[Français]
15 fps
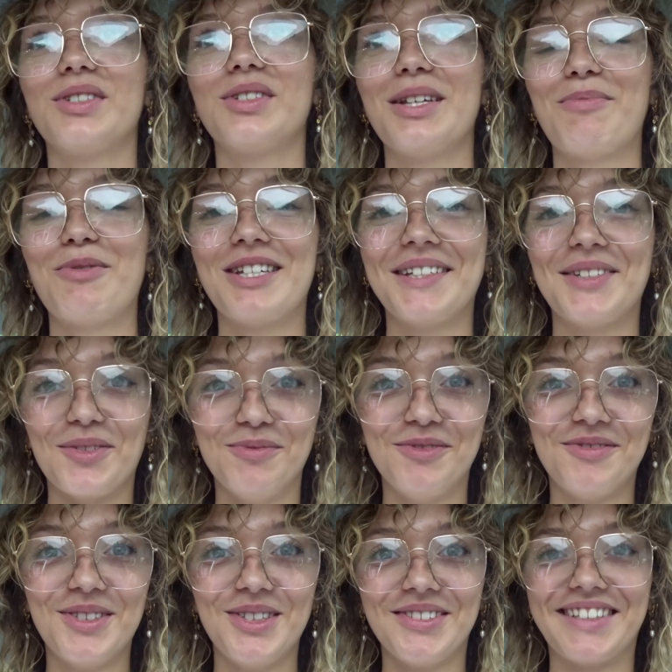Je vous ai posé sur mon
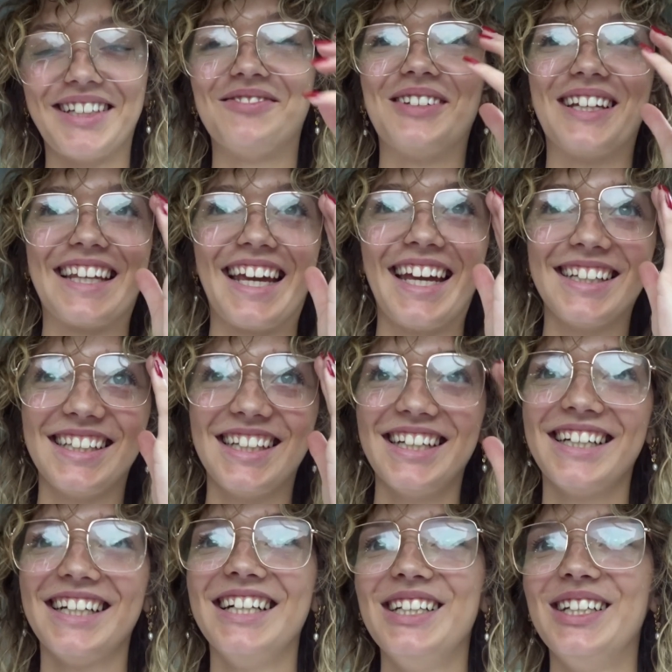volant, ça me fait très rire.
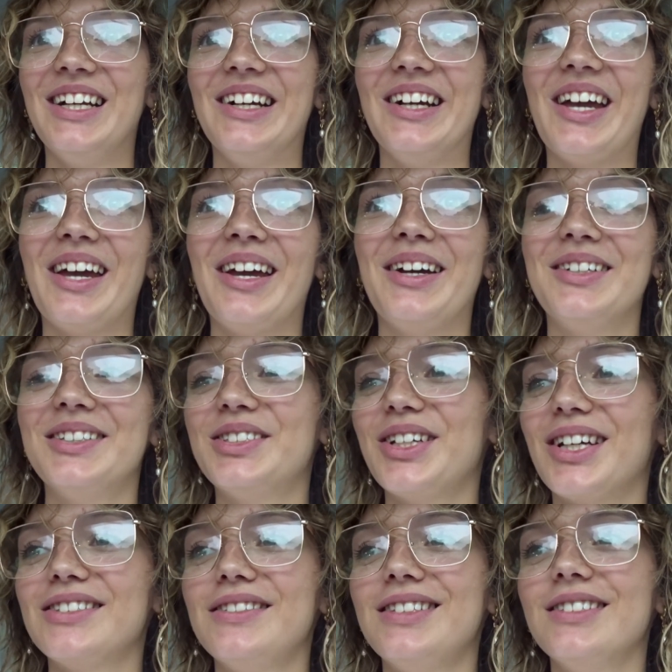Euh,
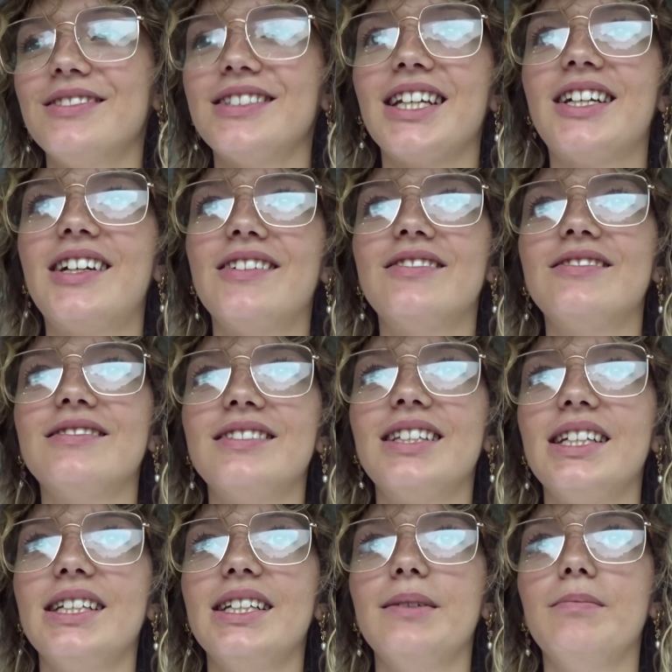aujourd'hui, on est quand On
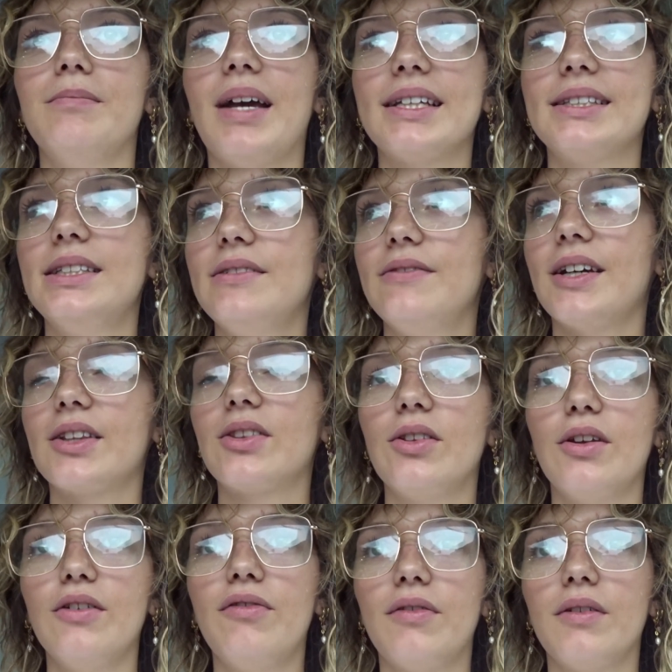est mardi
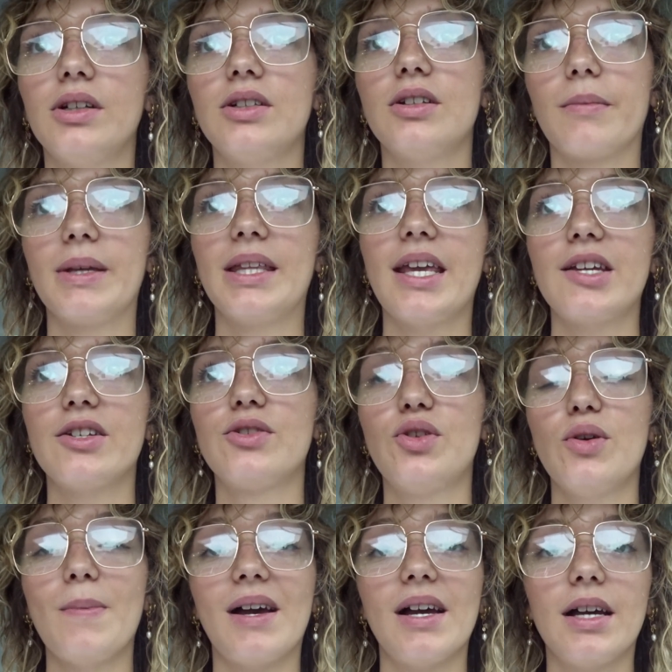29. J'emménage
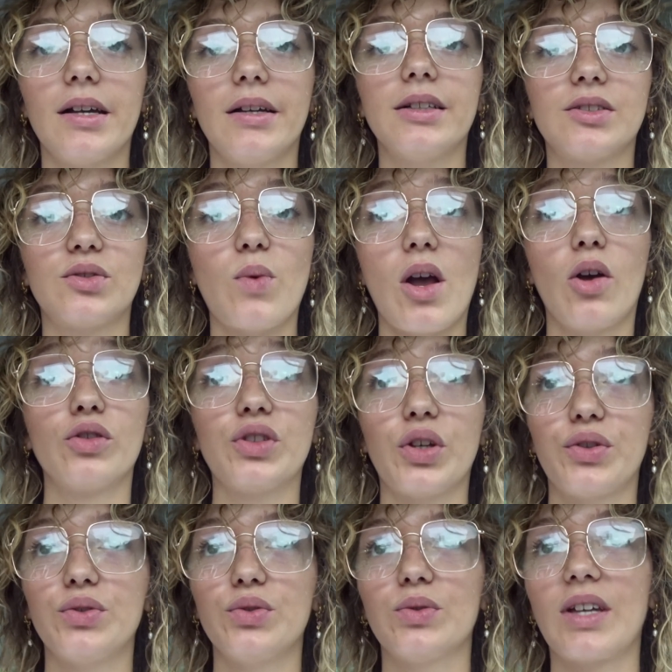demain soir en
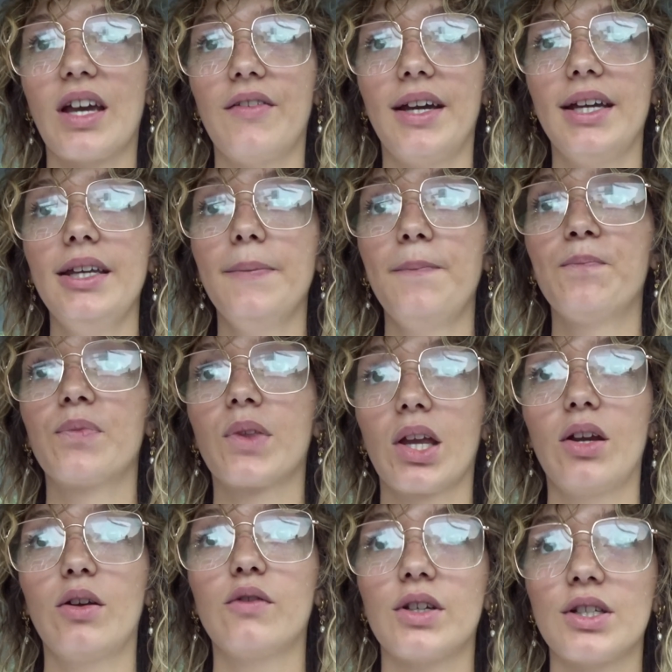sortant du travail.
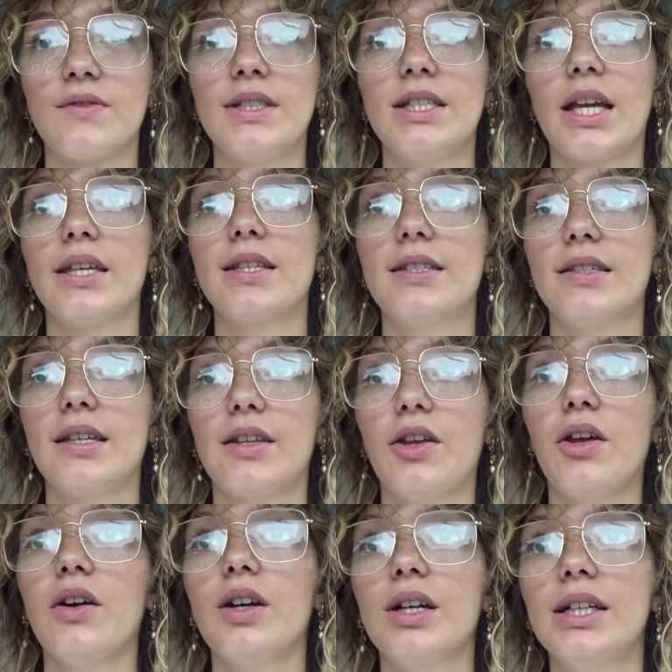je finis à
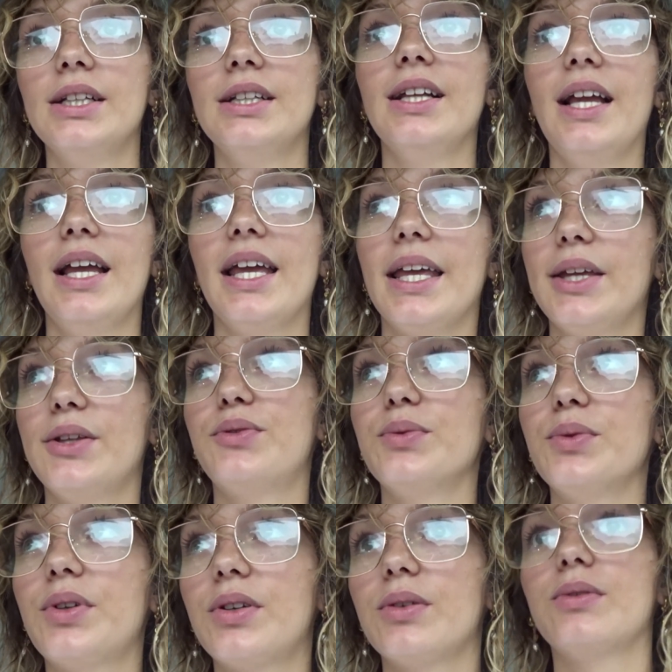17h. Et
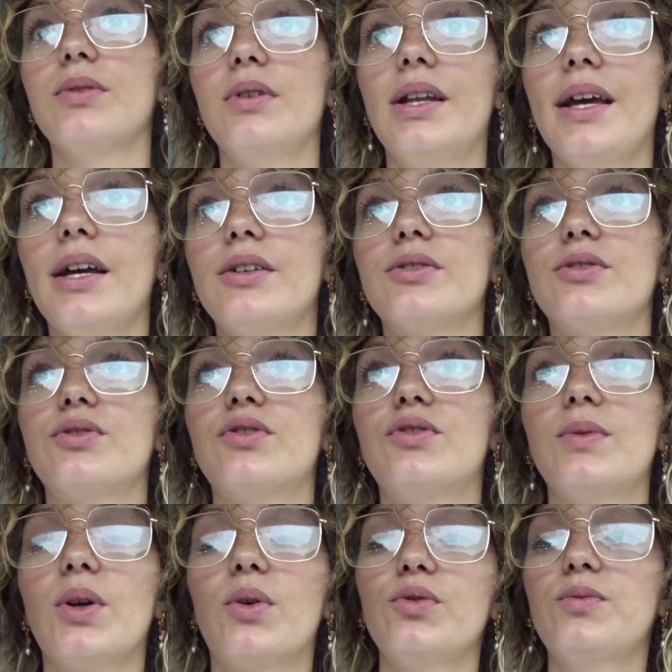donc euh, là, je
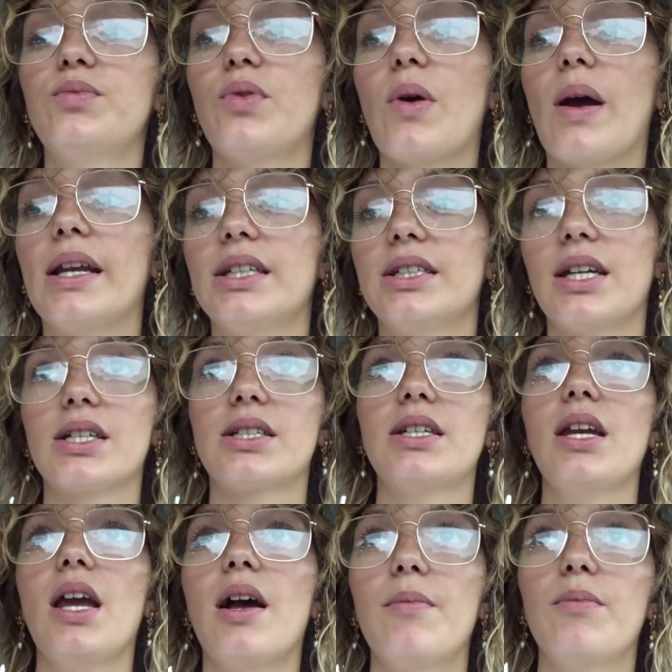suis en route pour aller chercher
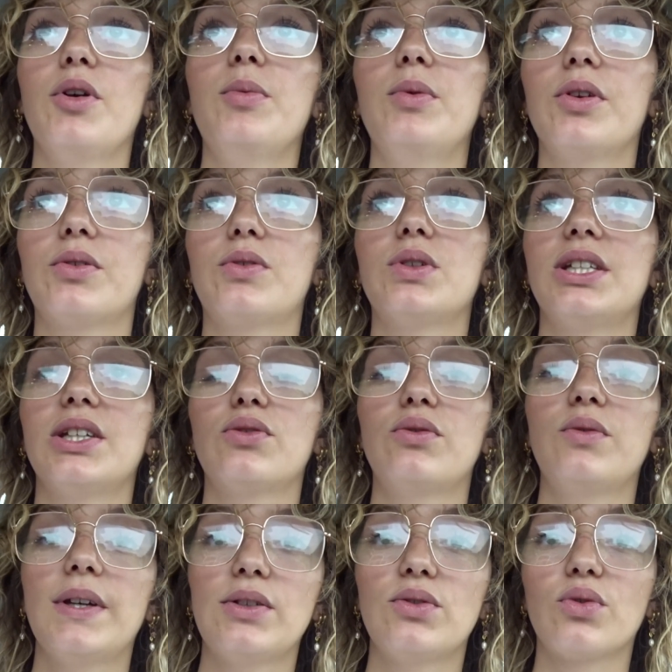un meuble que j'ai
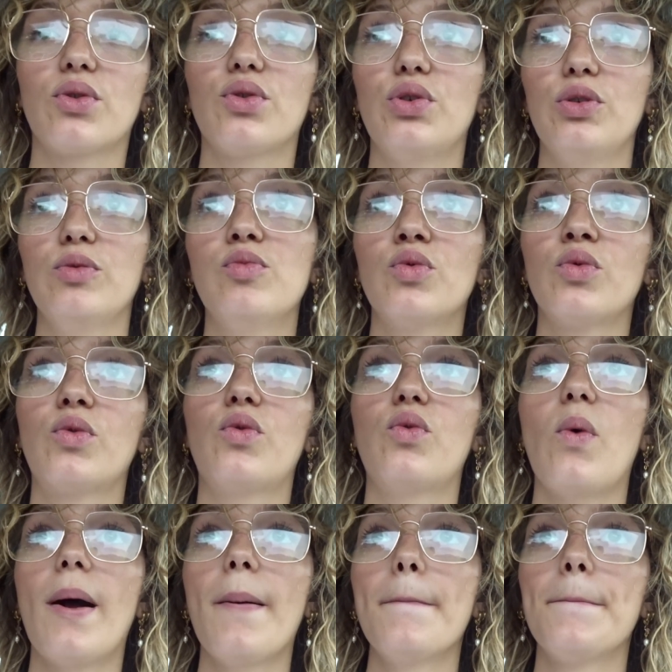trouvé sur Le Bon Coin,